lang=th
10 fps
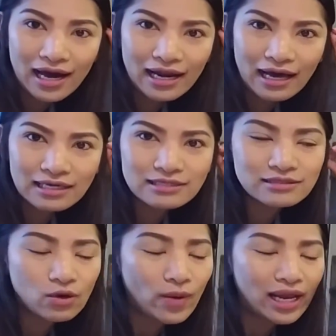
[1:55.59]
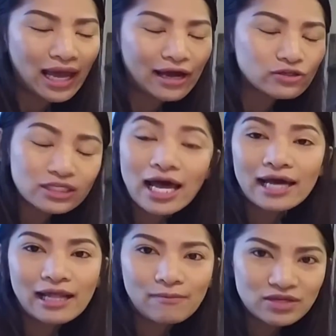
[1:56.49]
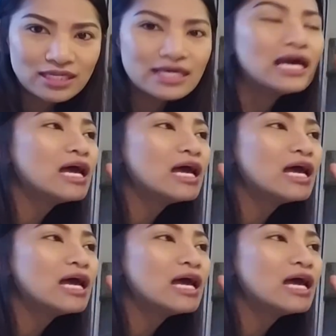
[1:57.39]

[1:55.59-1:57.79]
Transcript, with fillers: นะคะคือทไวไลท์เขาจะถ่ายทำที่นี่